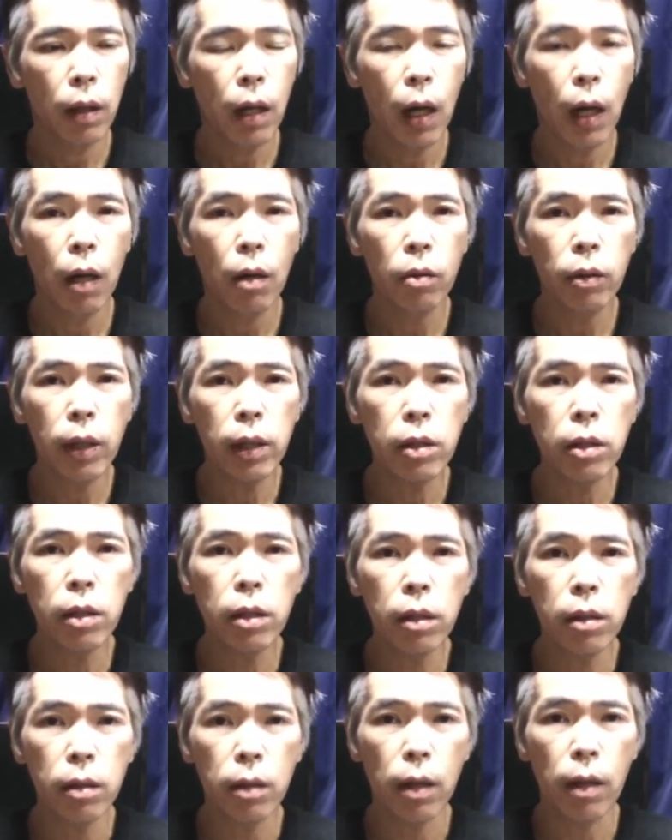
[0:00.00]
顔出し
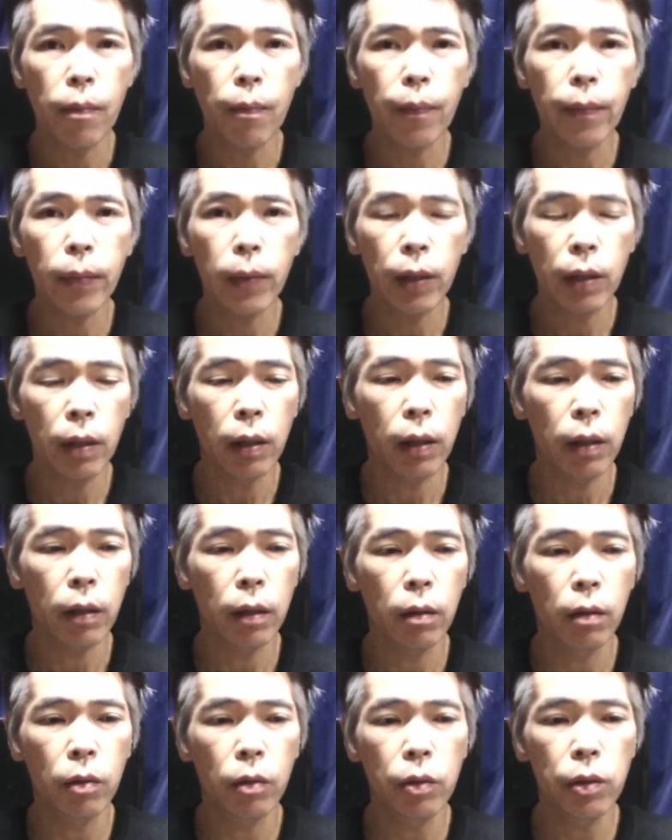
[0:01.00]
ですねは
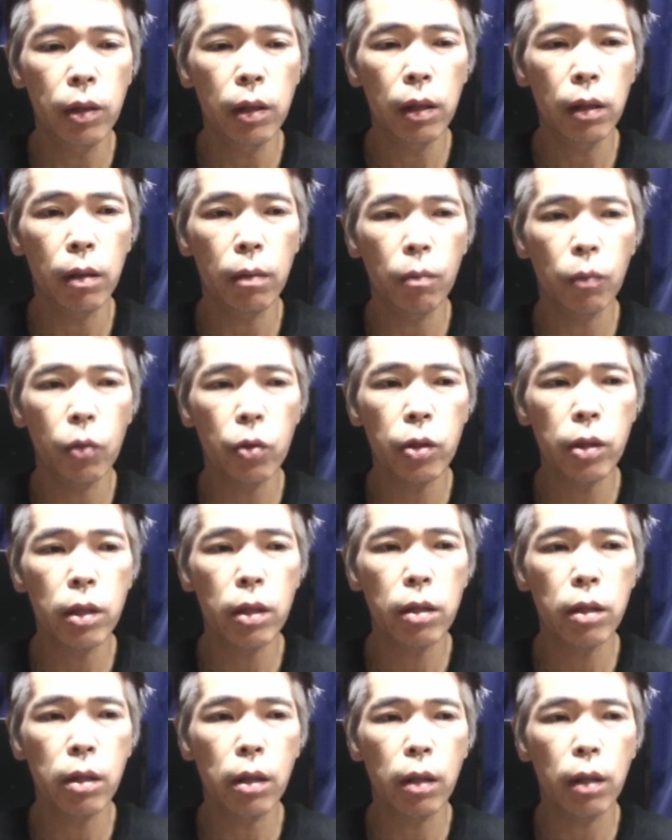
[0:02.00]
い本人もし
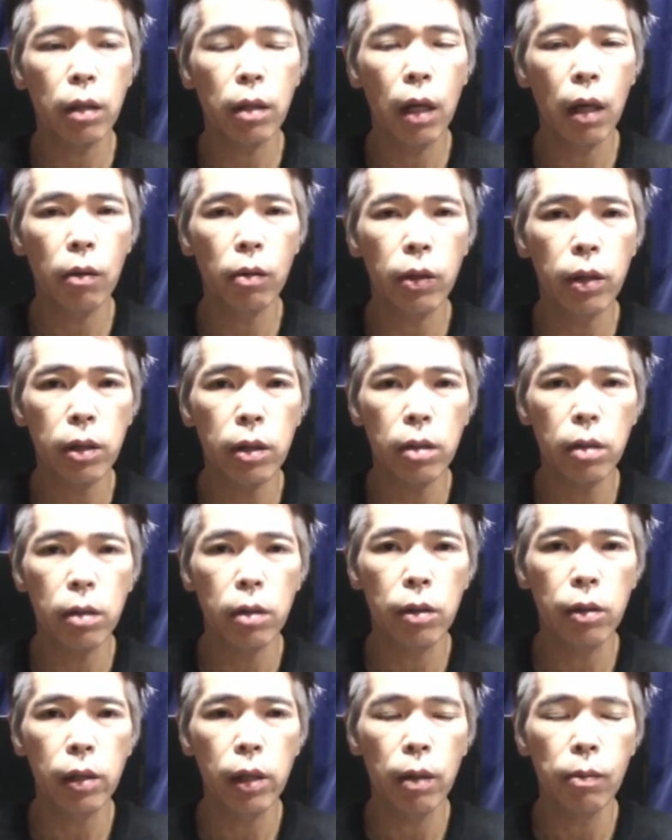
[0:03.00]
かしたら顔出し
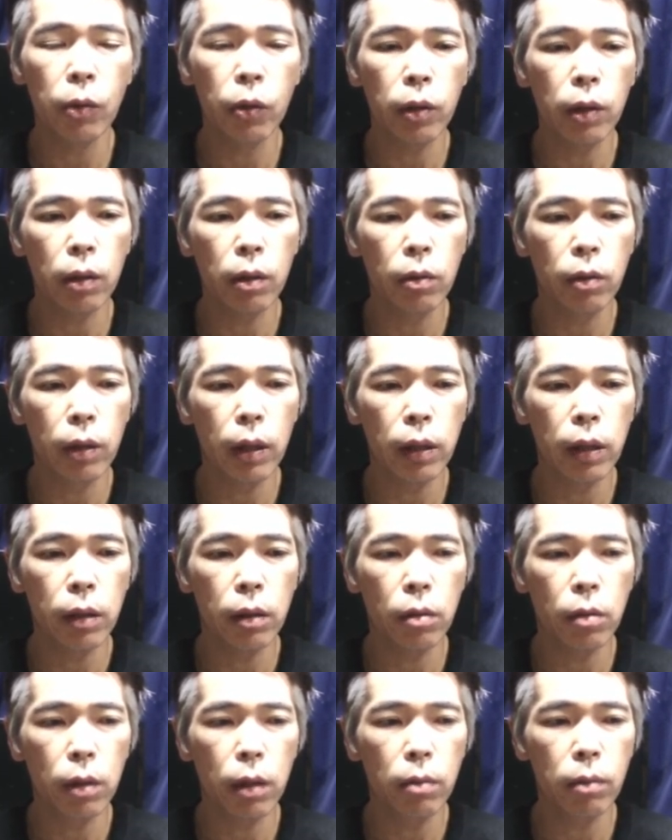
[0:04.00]
するかもって動画
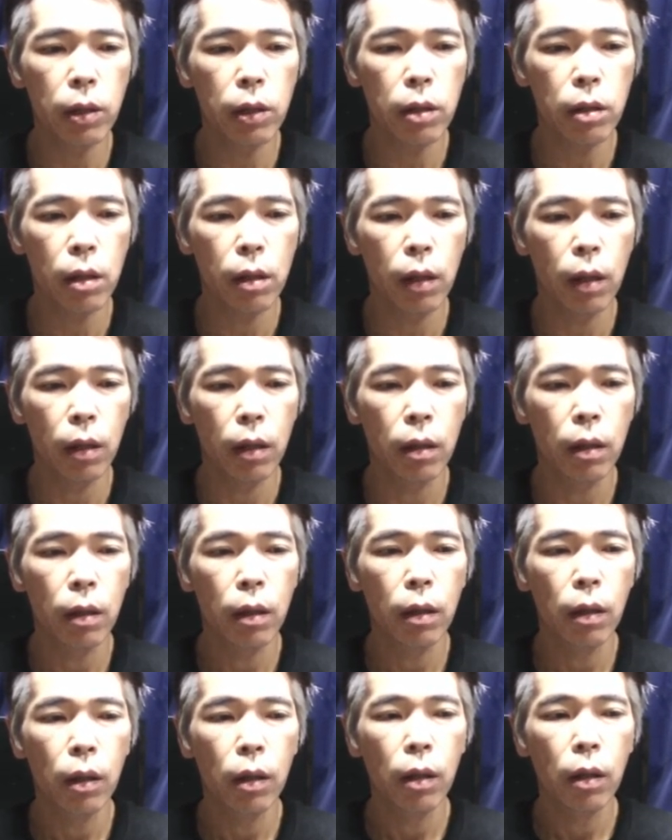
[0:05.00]
で言ってましたが
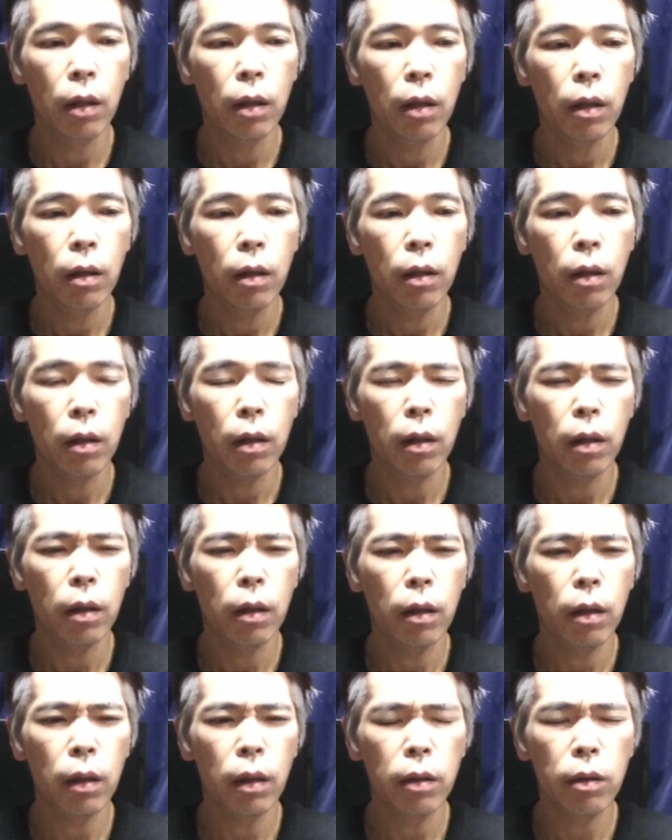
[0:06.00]

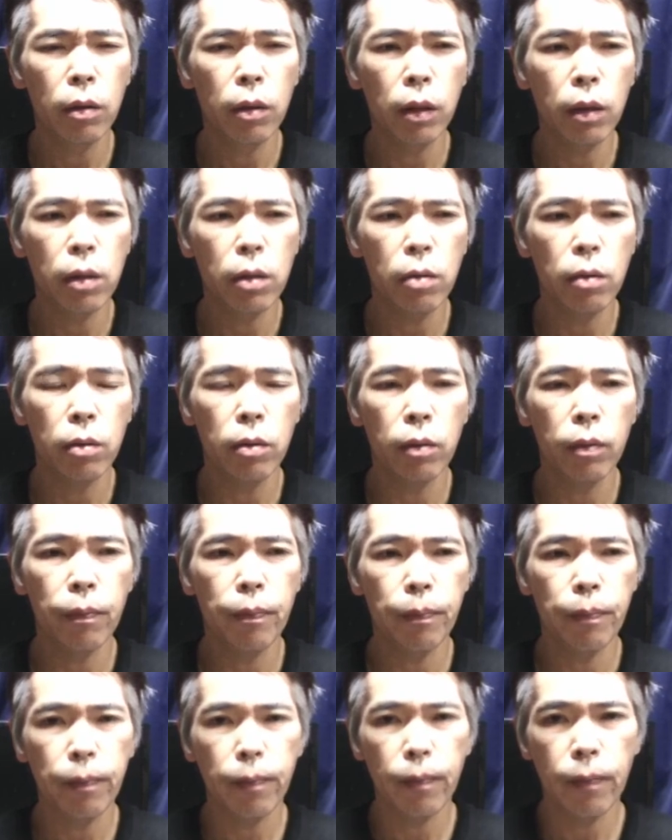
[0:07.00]
あある日その
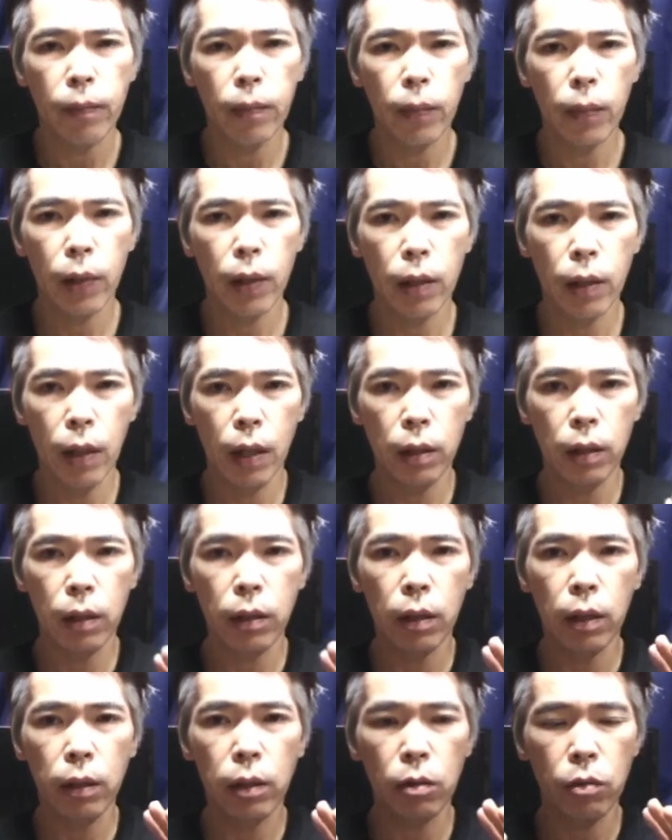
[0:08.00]
あ
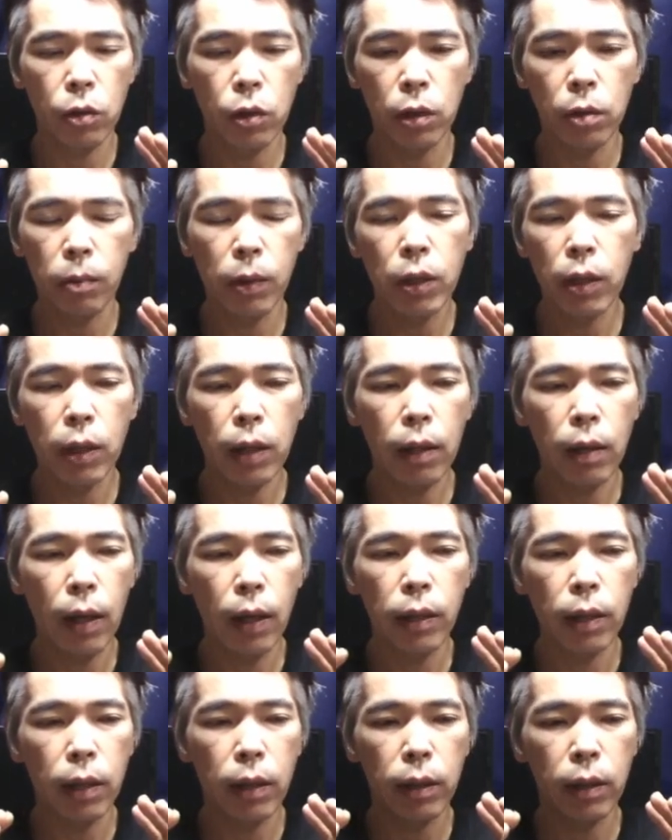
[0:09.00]
なたにおすすめじゃない
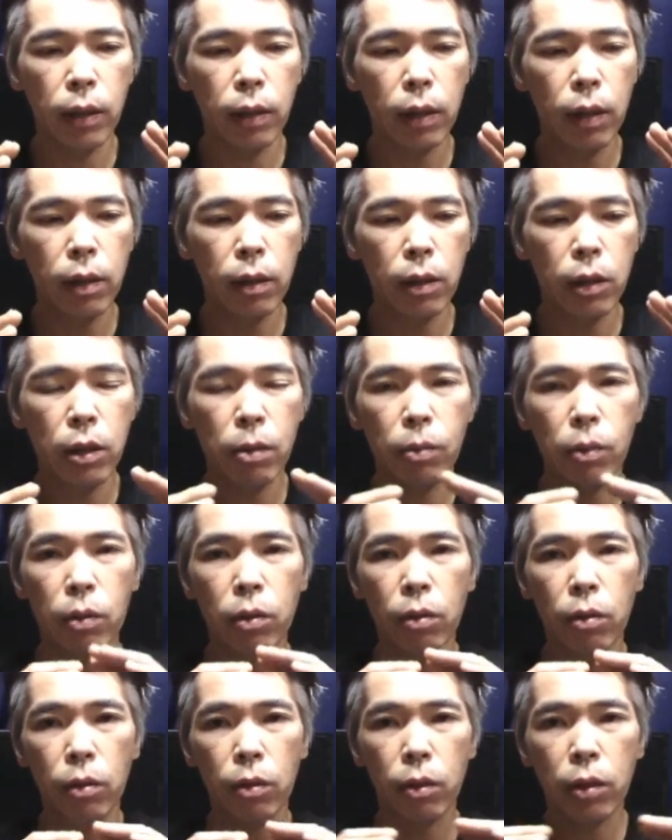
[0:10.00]
あれだなんだ自
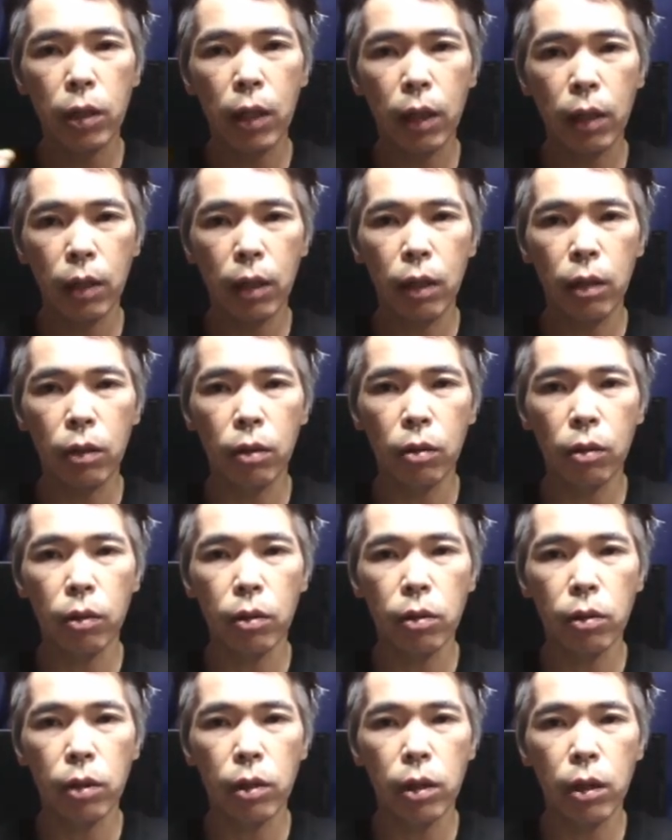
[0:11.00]
分のチャンネル登
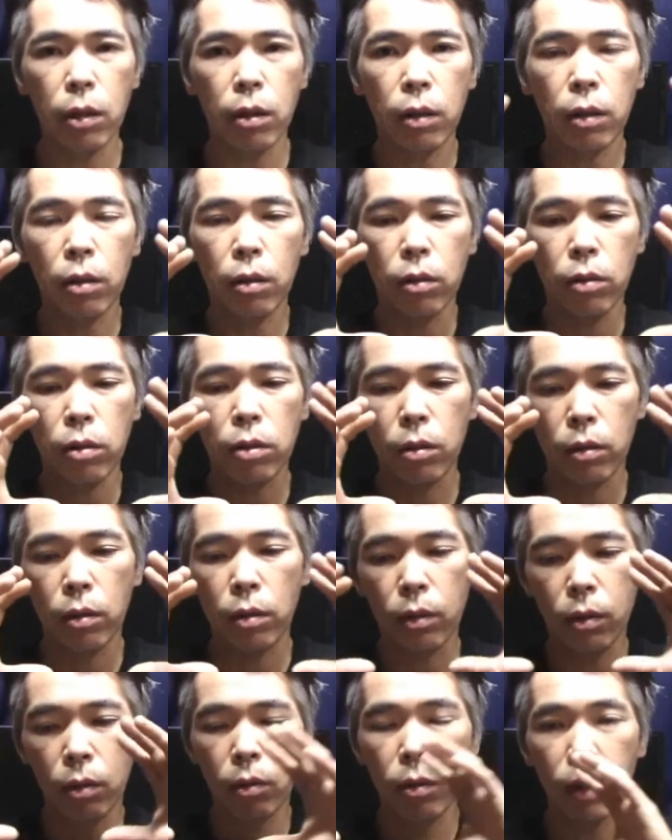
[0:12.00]
録してる人のそ
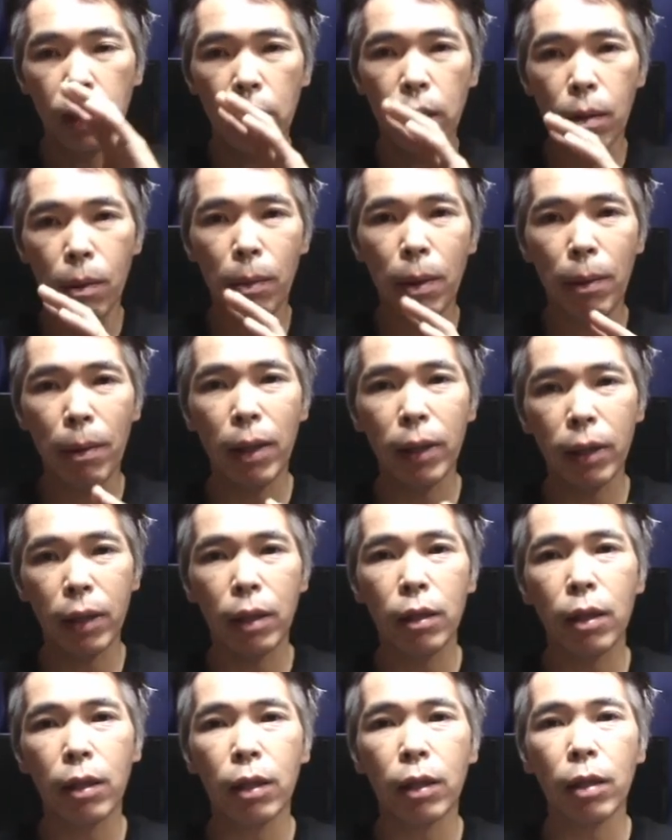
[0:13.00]
の動画がババっ
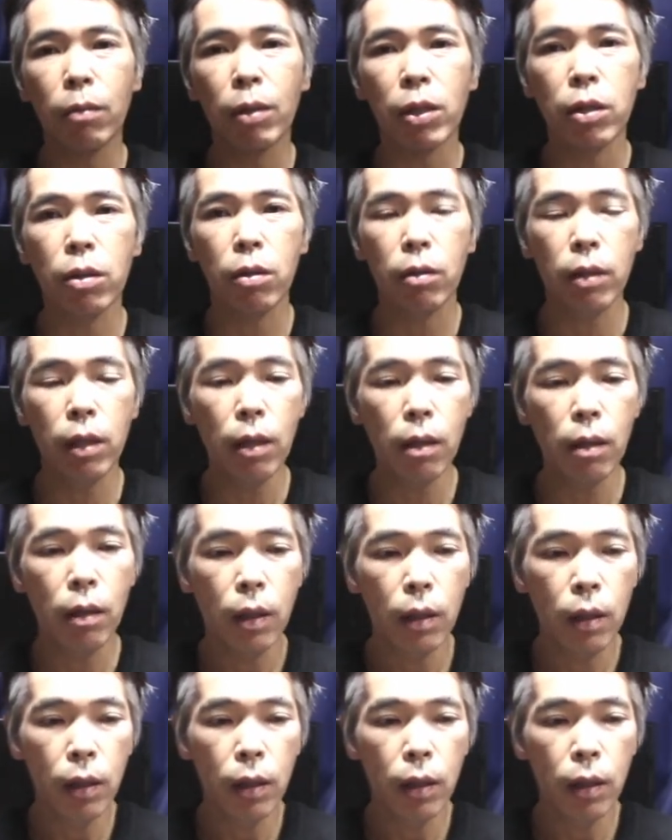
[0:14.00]
て出てきますよね